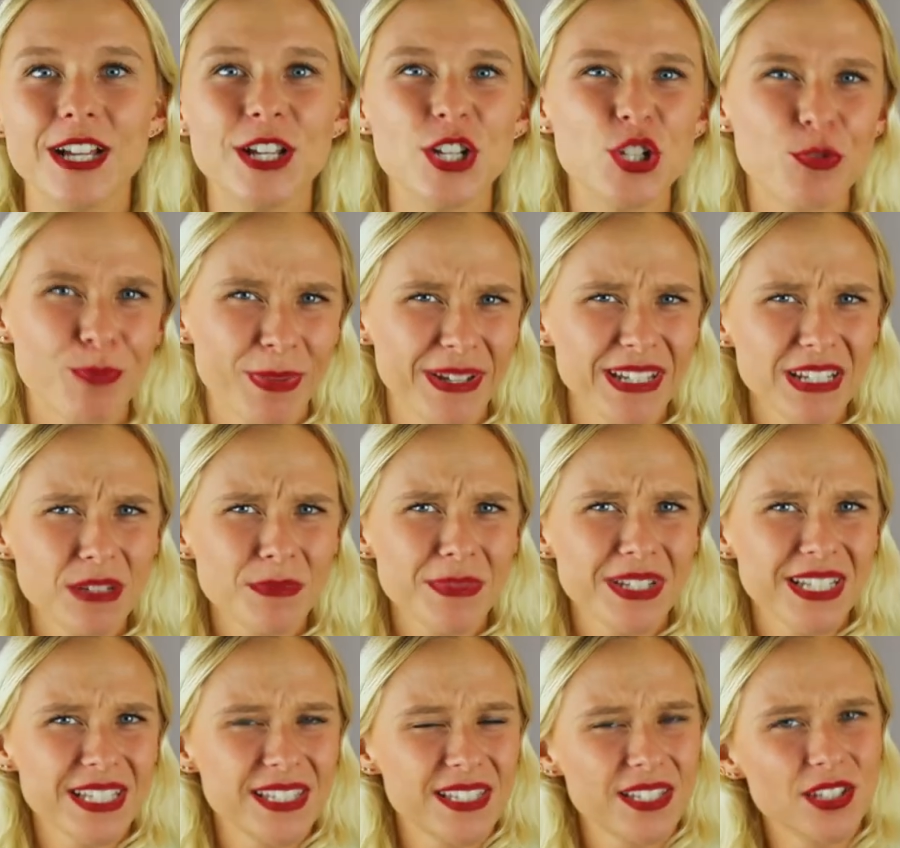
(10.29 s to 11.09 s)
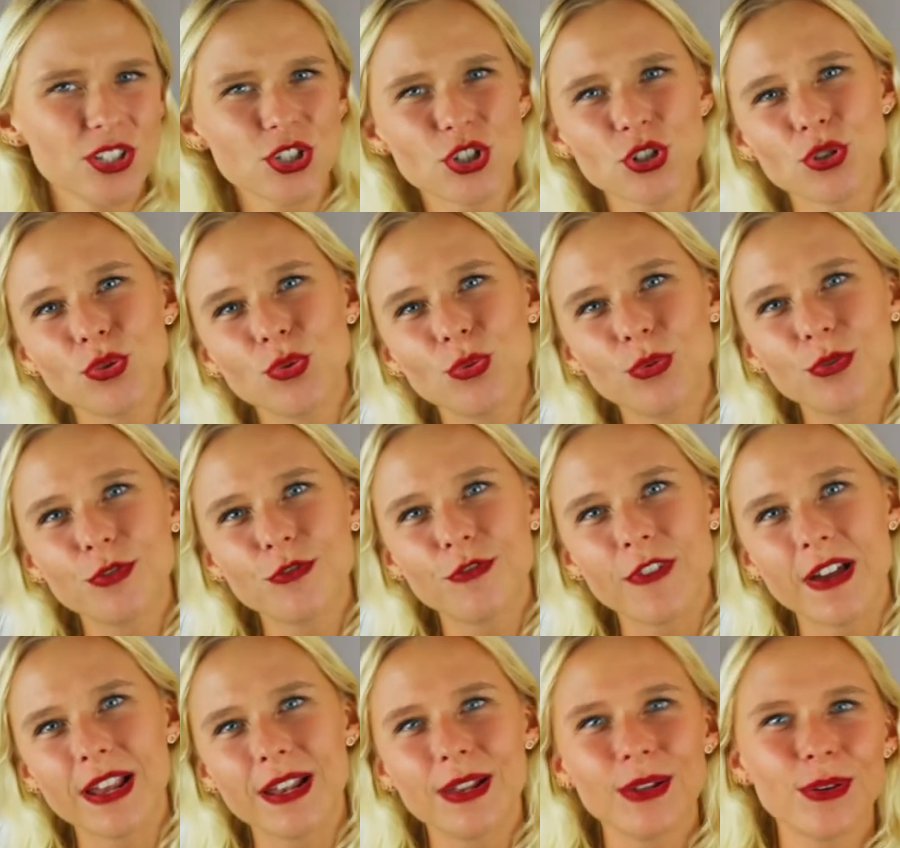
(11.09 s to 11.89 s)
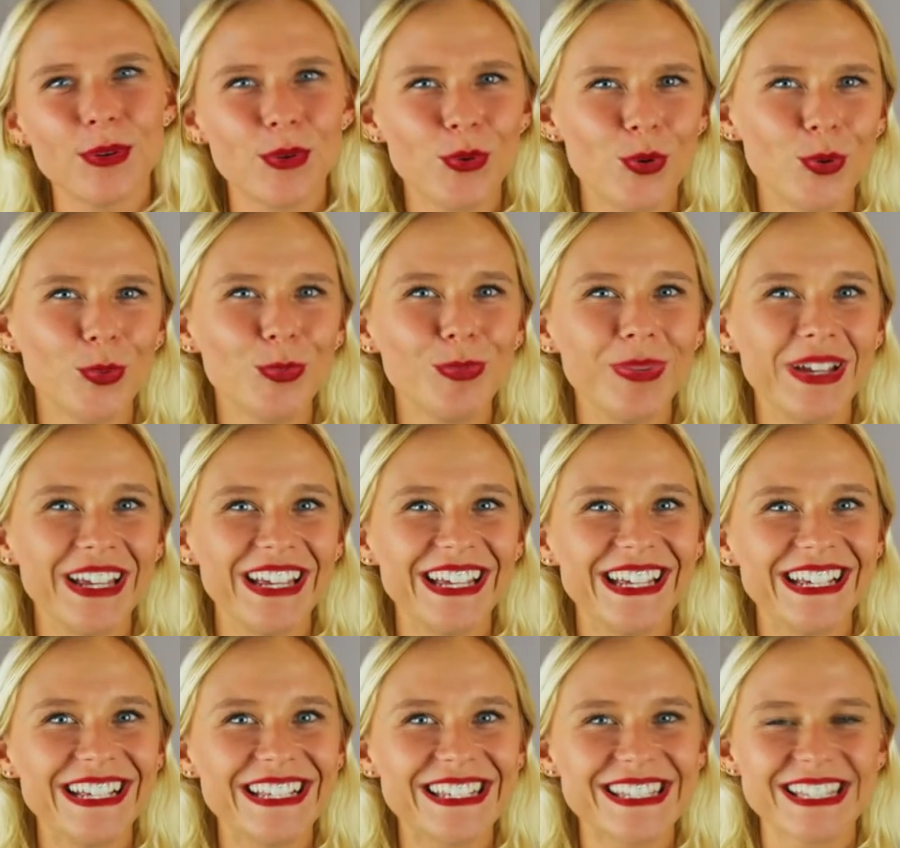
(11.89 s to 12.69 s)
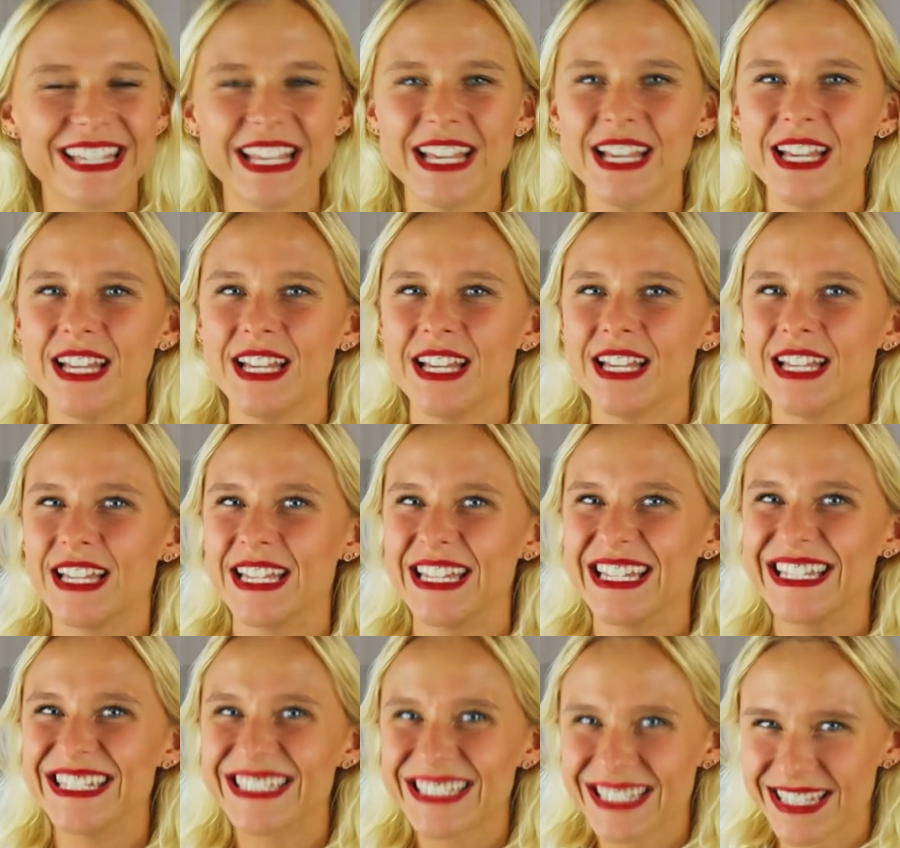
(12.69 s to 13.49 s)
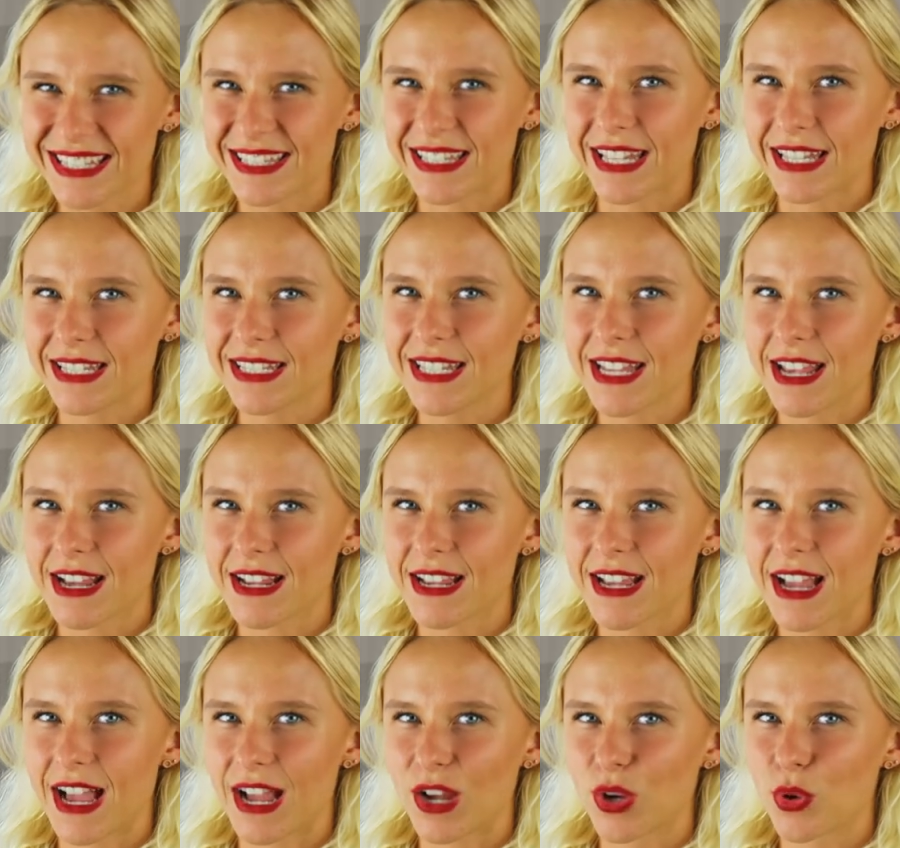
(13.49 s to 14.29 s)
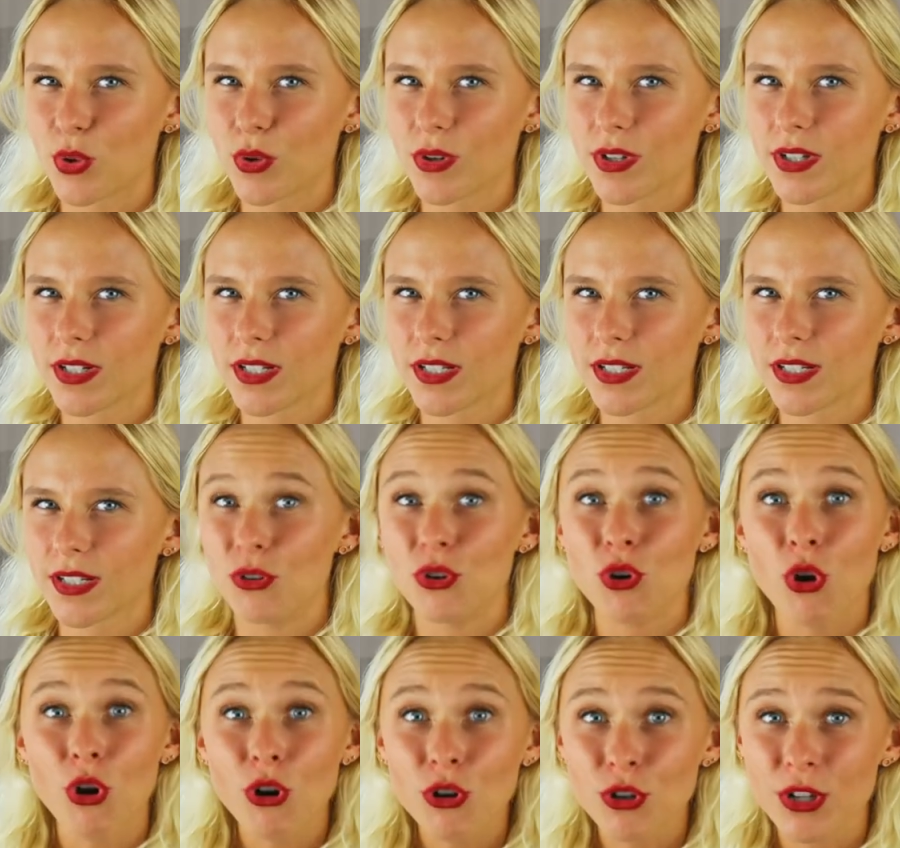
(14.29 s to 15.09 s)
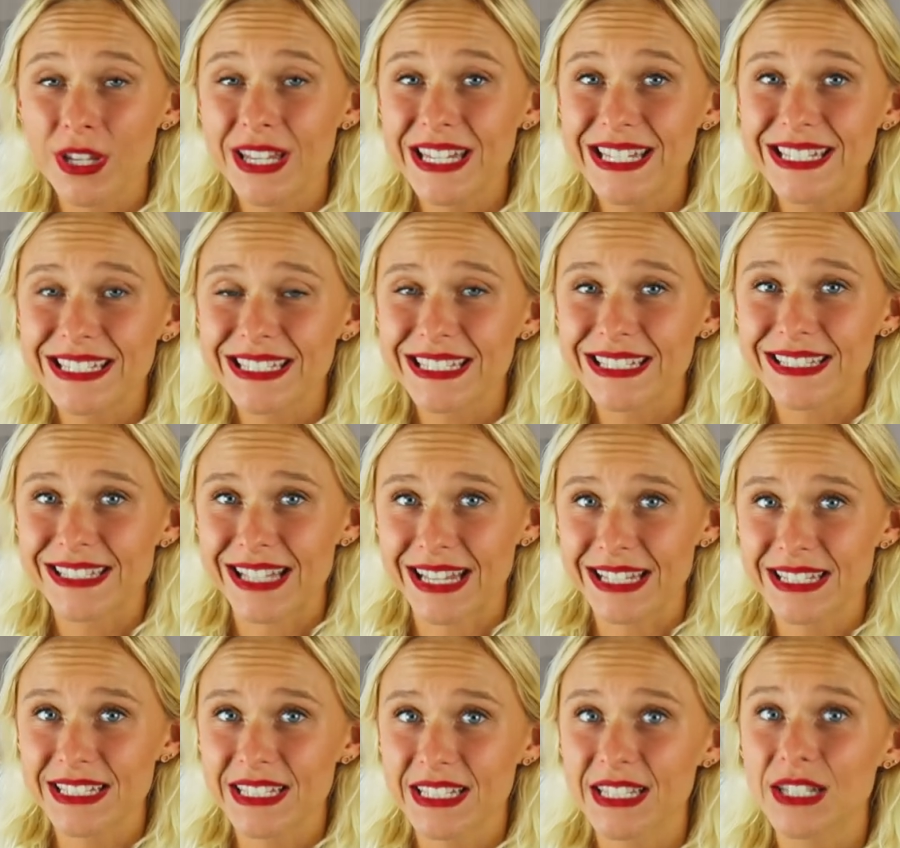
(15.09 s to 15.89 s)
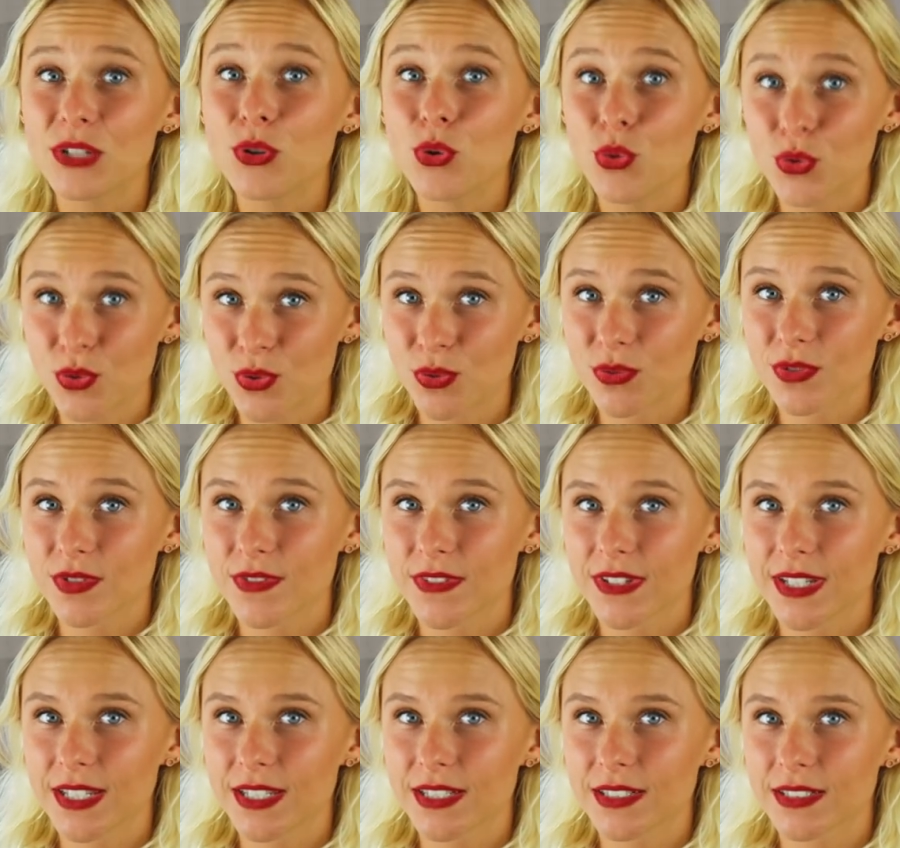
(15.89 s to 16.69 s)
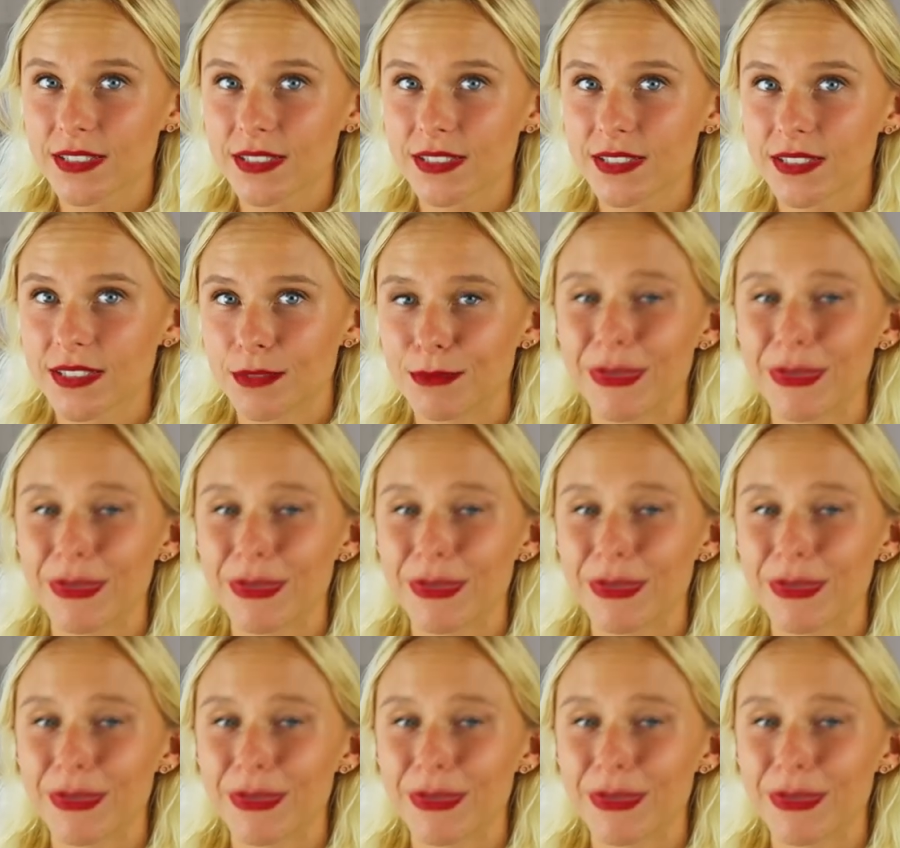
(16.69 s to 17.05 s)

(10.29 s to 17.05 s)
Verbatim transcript: Spannende medizinische Notfälle, OPs, interessante Erkrankungen, noch interessantere Lösungswege.